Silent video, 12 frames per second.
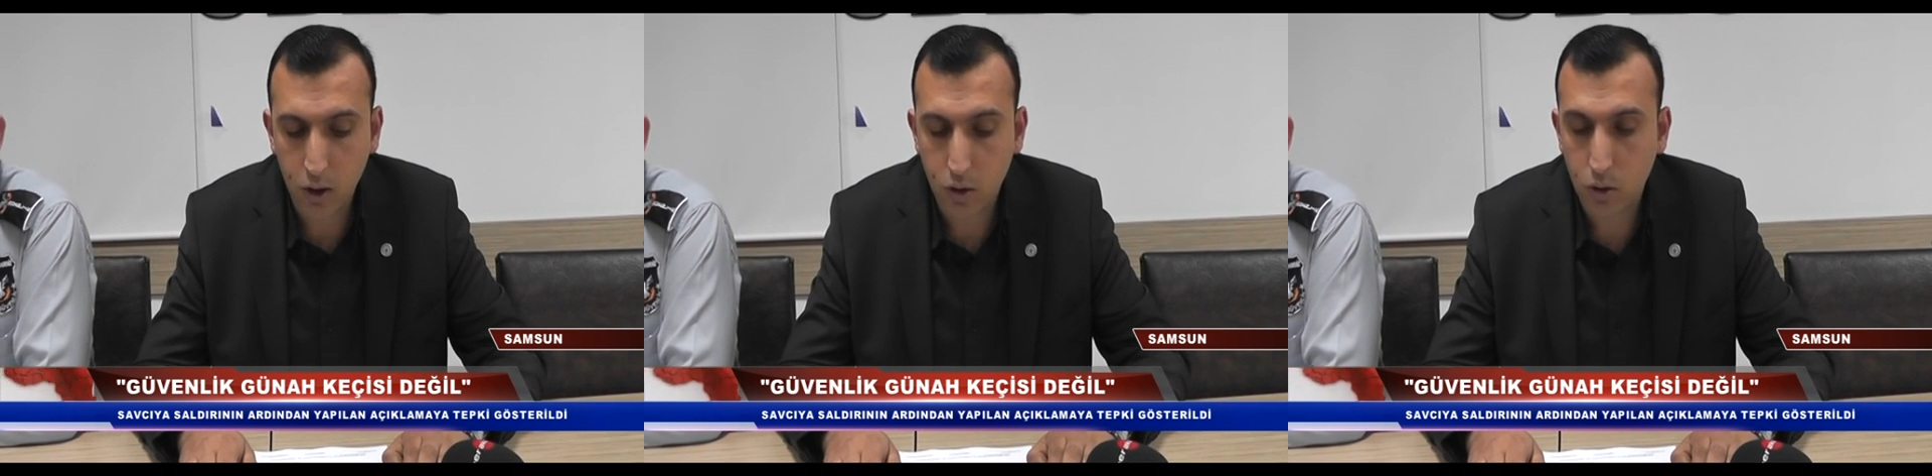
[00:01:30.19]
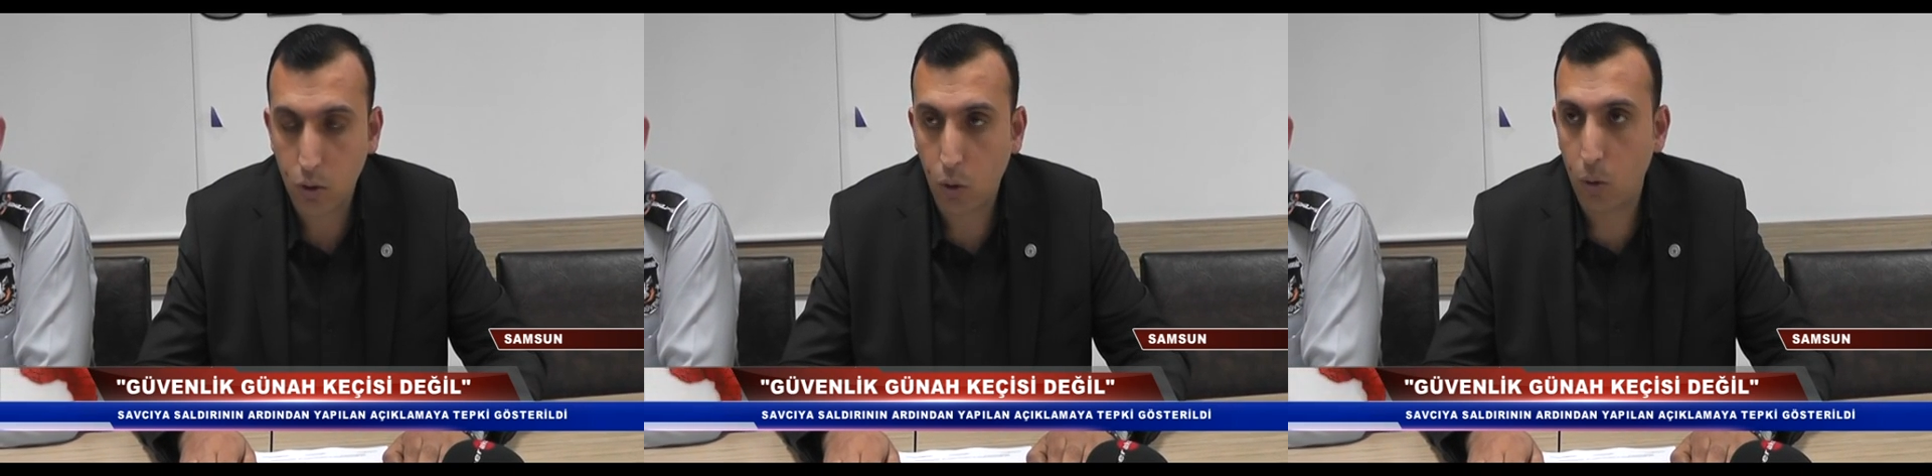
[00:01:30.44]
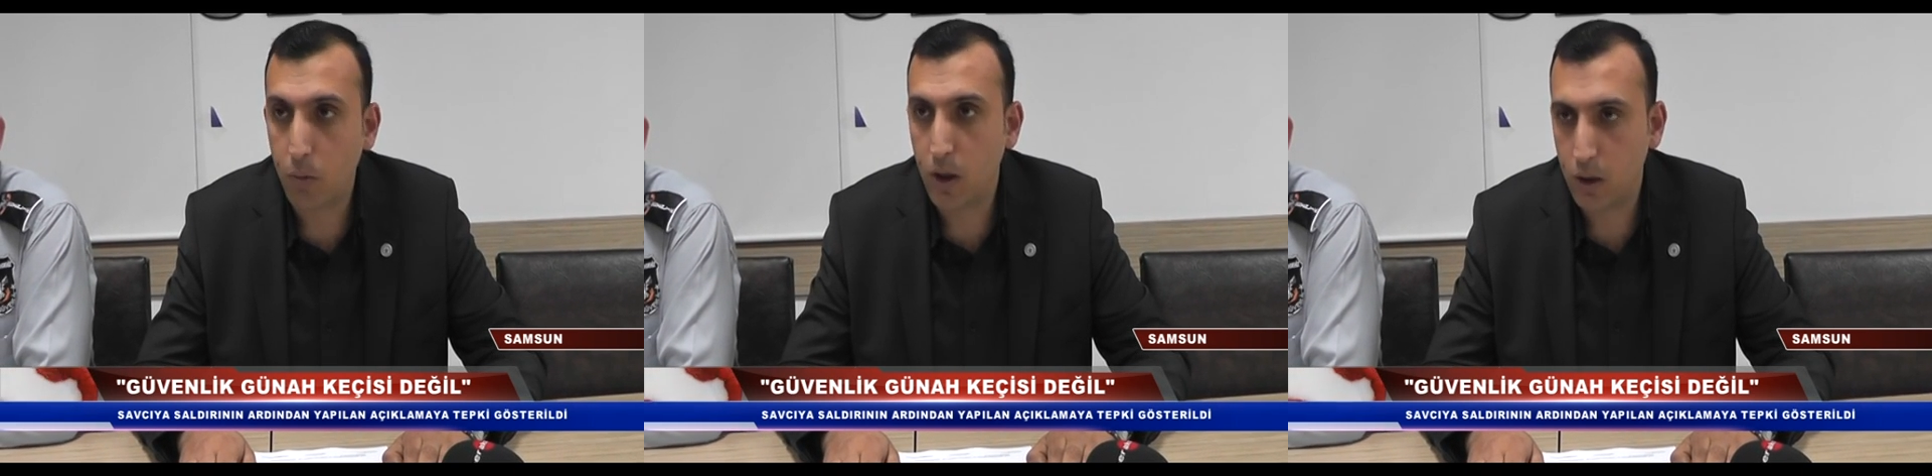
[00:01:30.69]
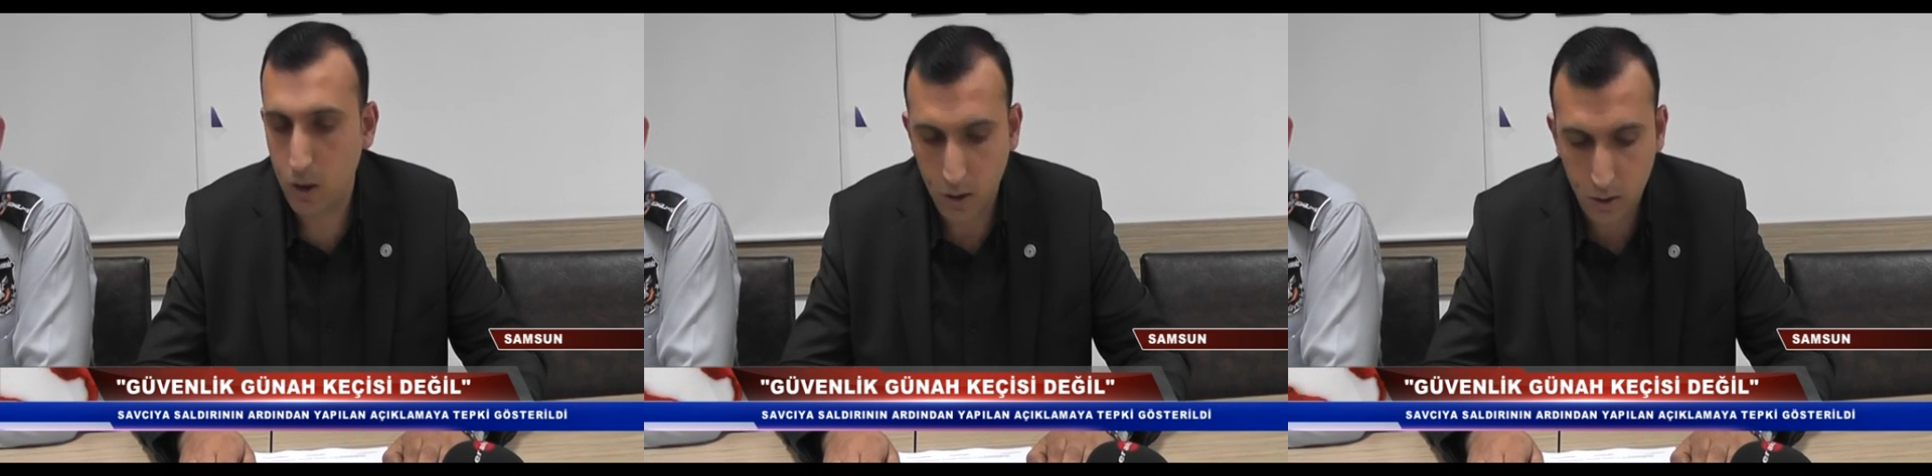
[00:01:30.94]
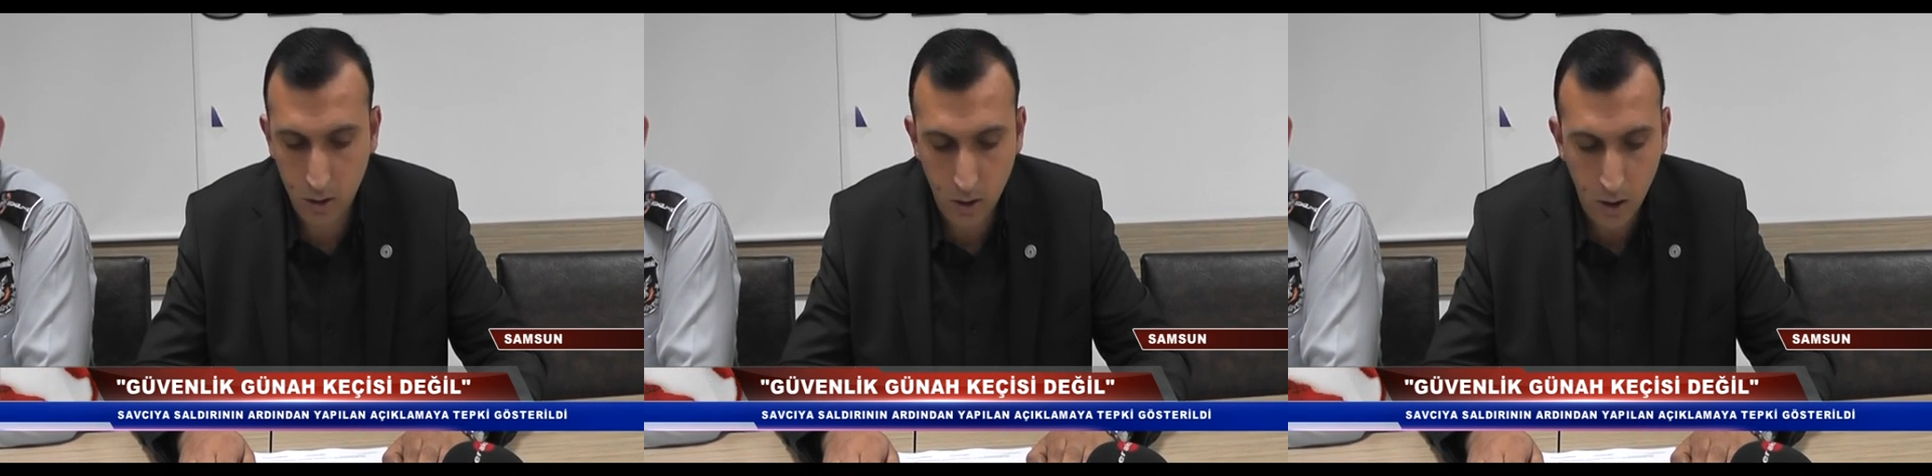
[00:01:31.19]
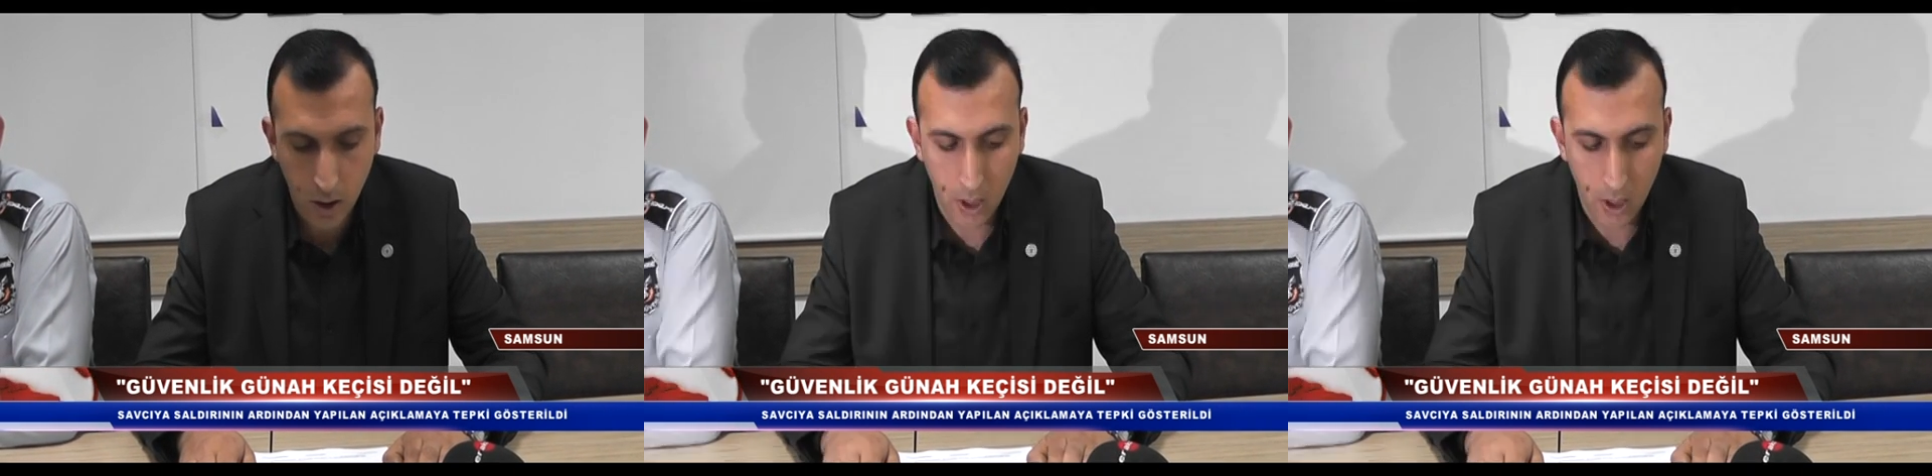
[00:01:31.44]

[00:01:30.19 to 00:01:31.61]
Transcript: keçisi olmayacağız.